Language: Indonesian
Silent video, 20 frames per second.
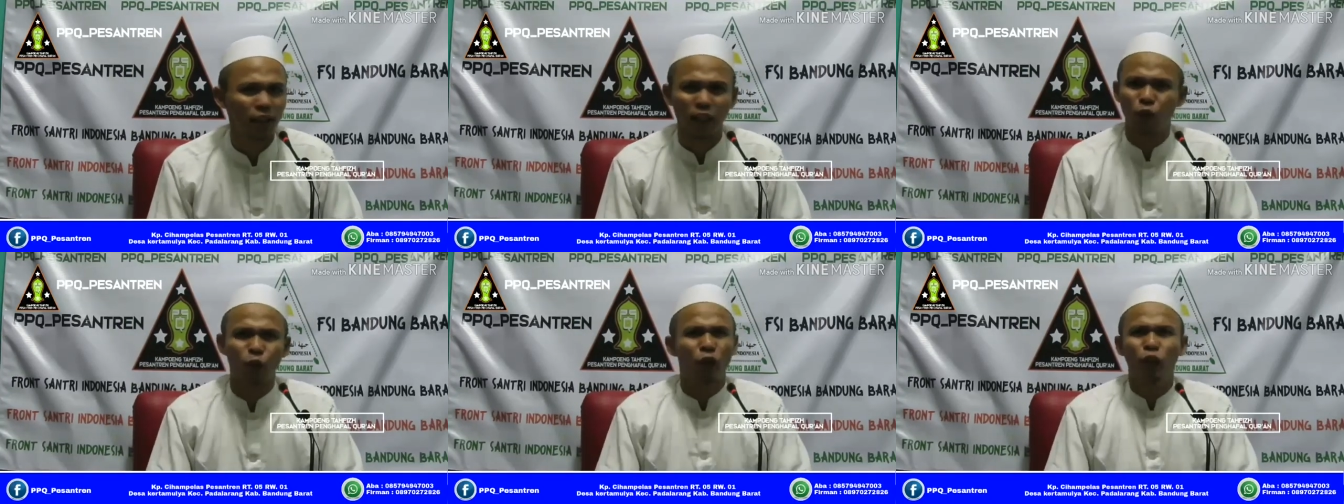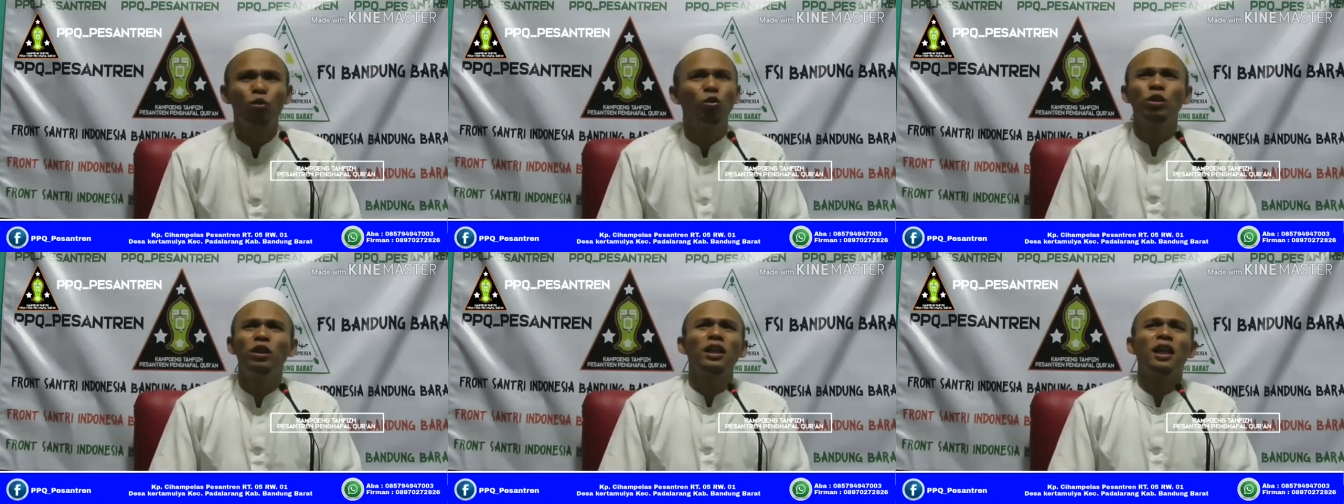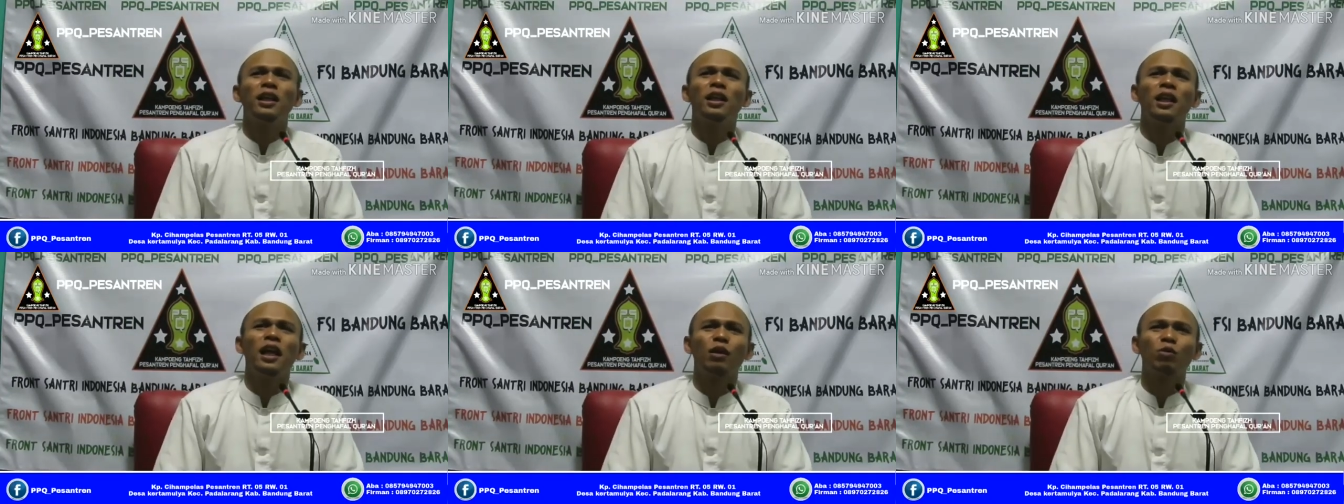Kalau itu
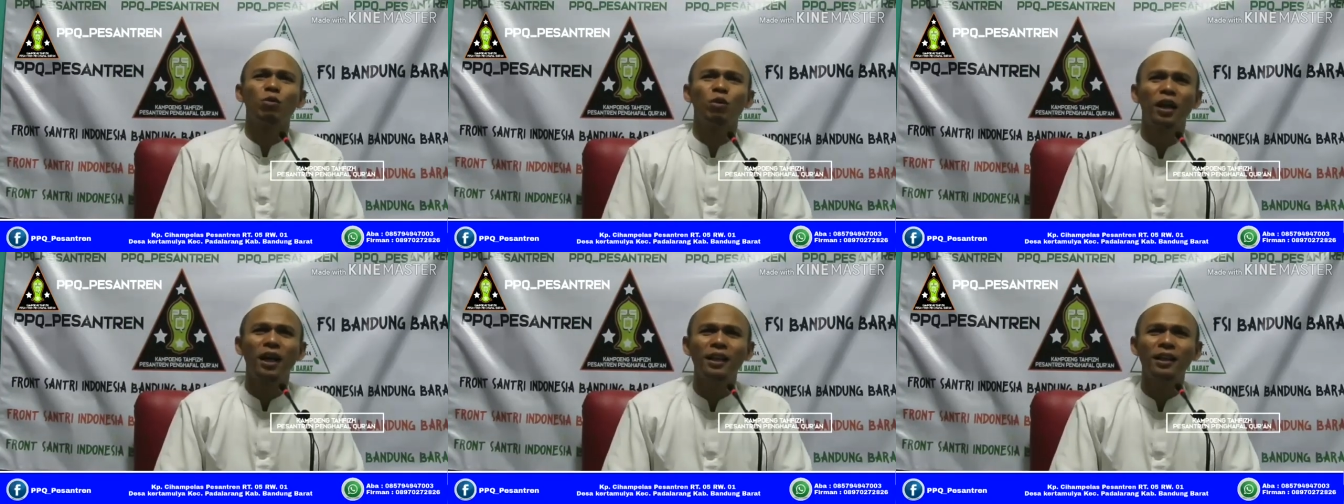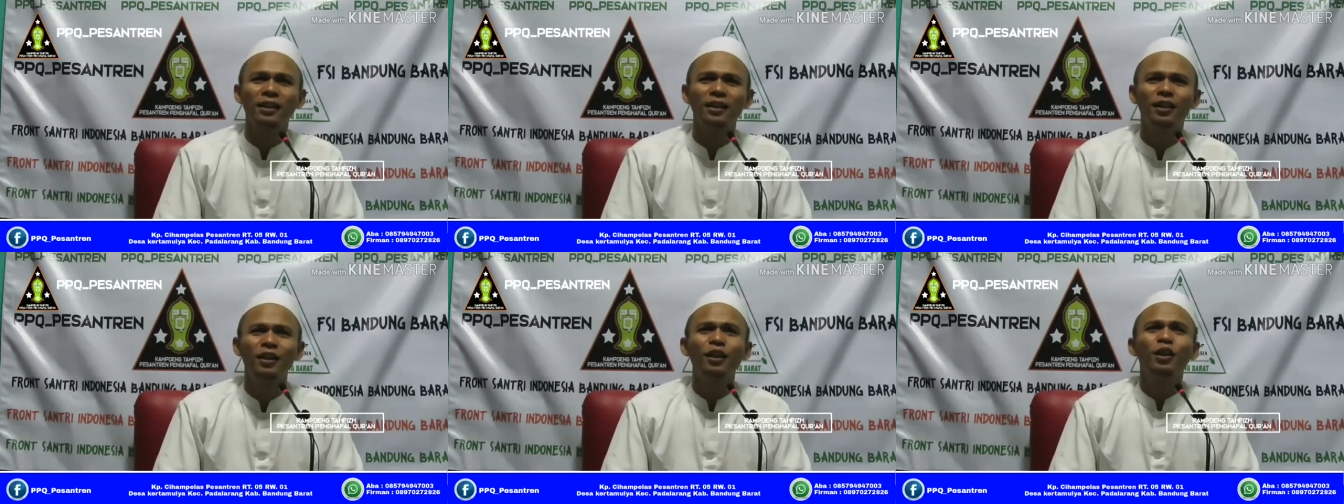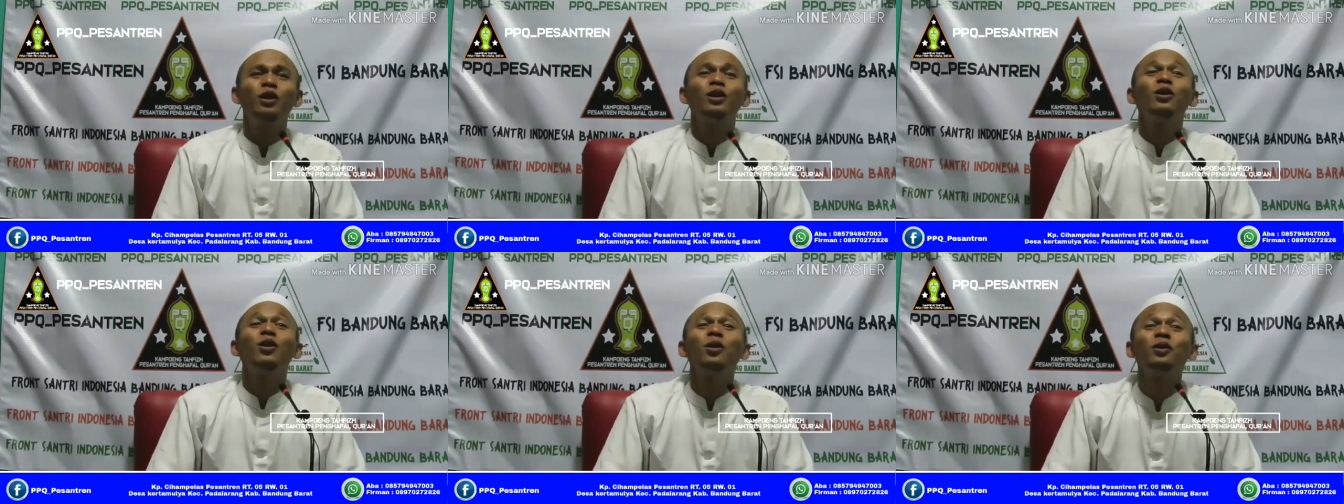tidak dilakukan,
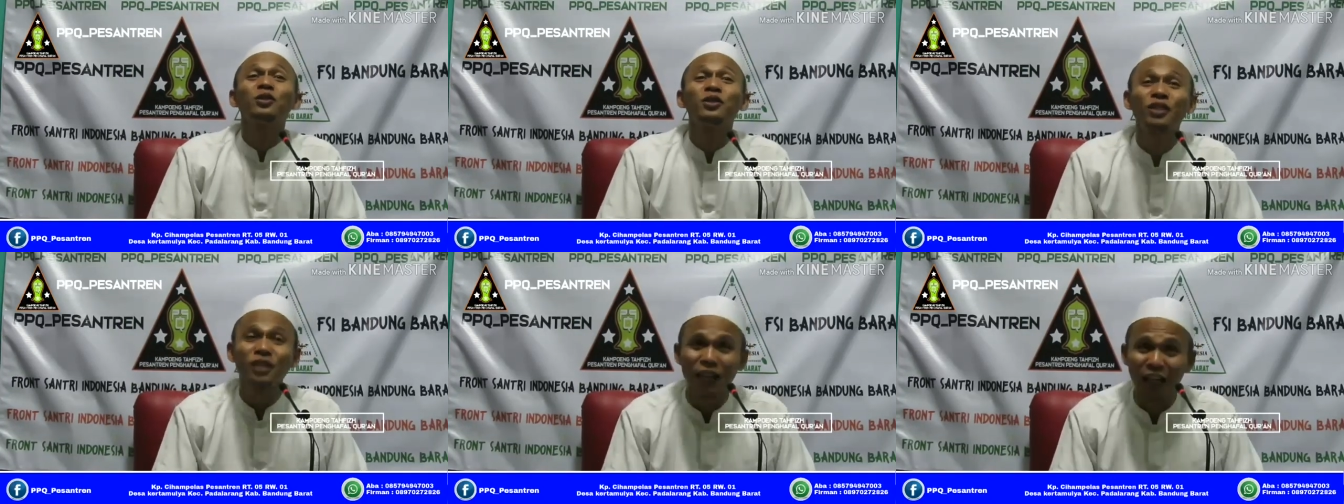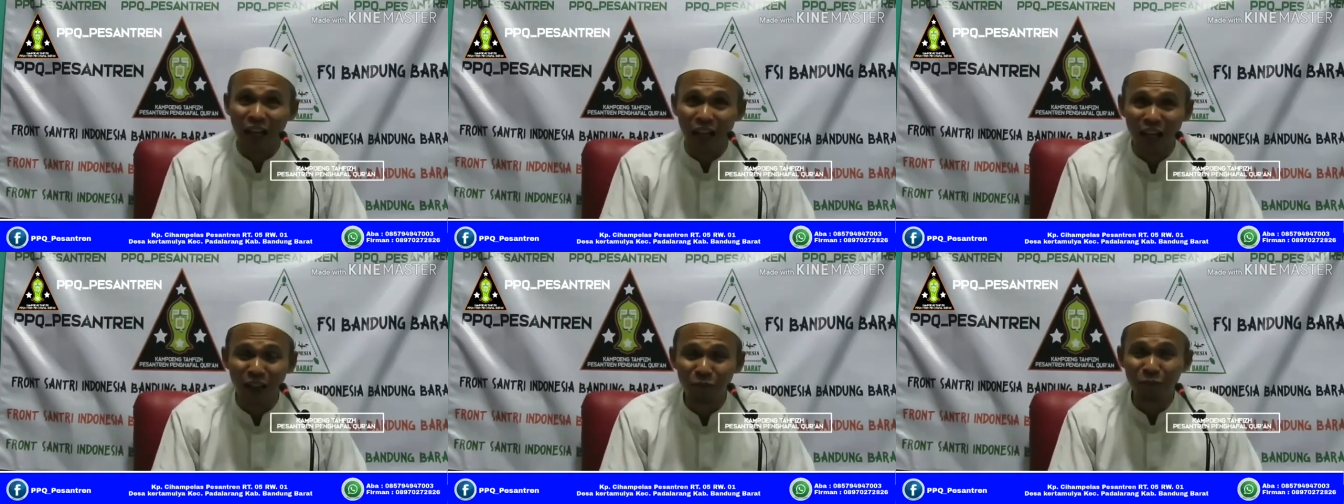dosa.